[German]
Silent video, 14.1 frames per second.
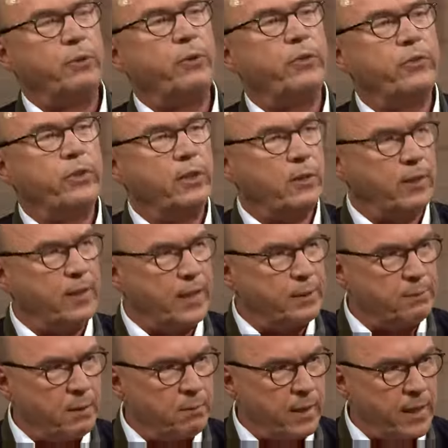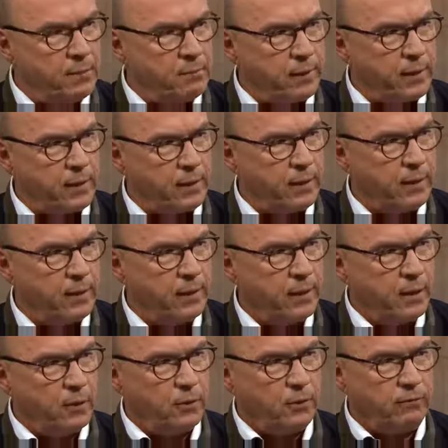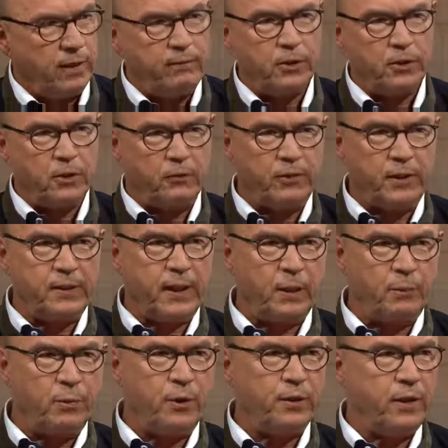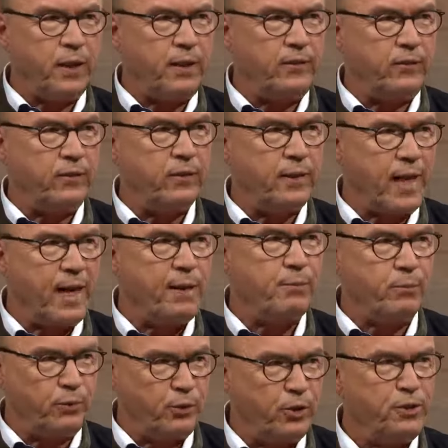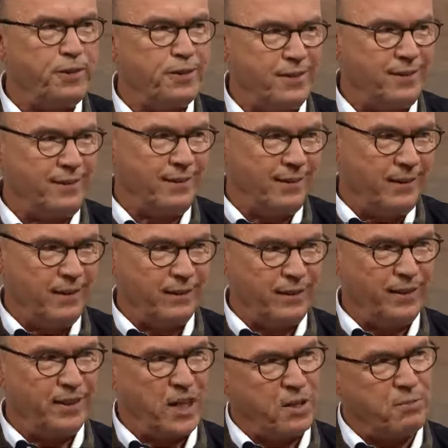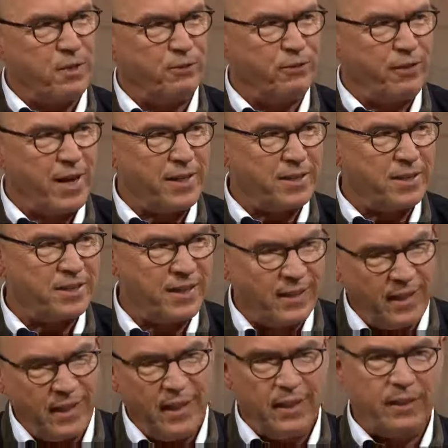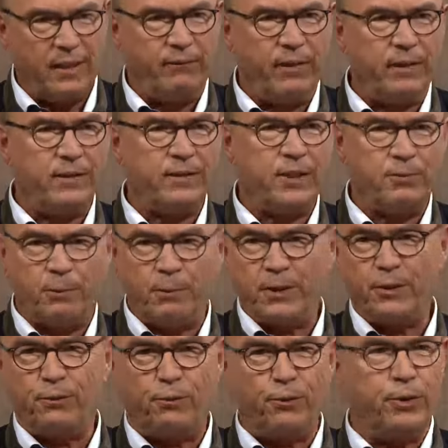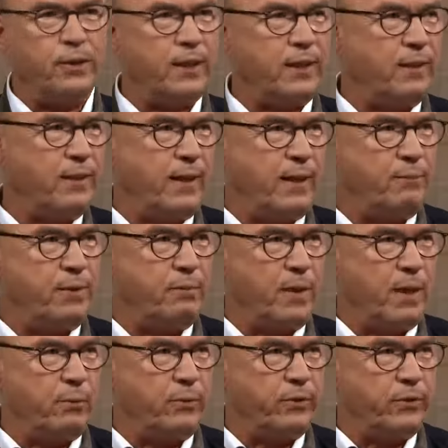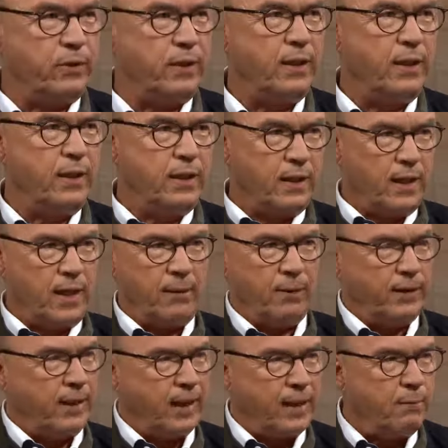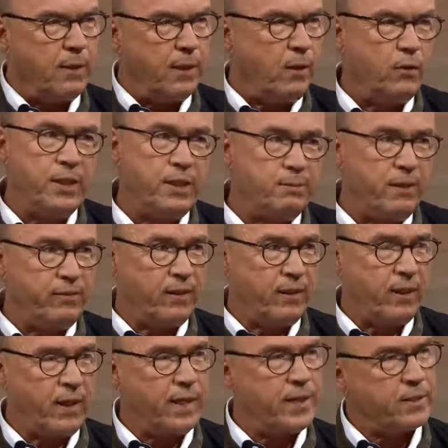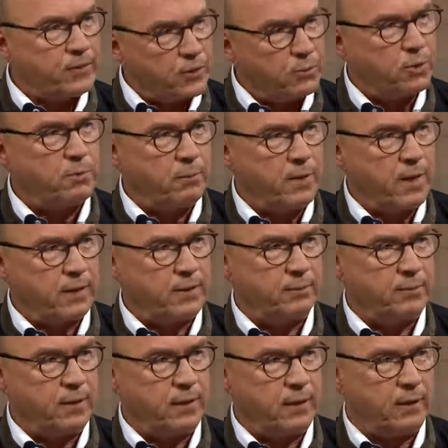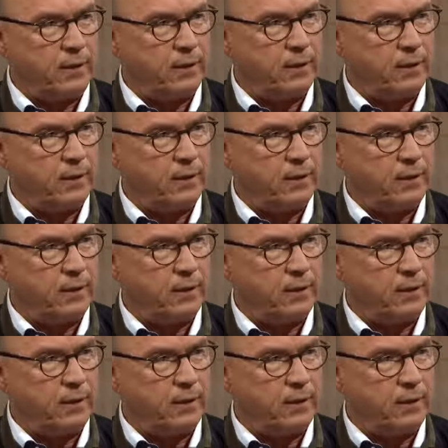Wir können sie ihnen auch gar nicht mehr beibringen. Mhm. Und wenn wir schon, mit Therapeuten, einen Sinn haben könnten, den ich ja immer in Frage stelle, dann wäre das, dass wir bei diesen Flüchtlingentherapie machen müssen. Aber da kann man auch nicht mehr viel erreichen. Das muss man mal akzeptieren.